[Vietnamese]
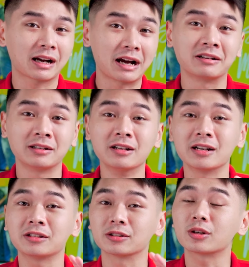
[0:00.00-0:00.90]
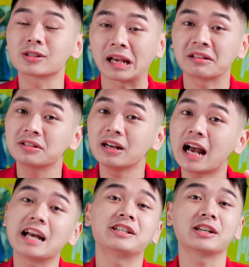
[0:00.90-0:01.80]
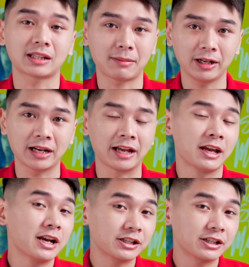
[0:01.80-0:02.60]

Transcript: cần đưa sự so sánh giữa hai chiếc tablet này.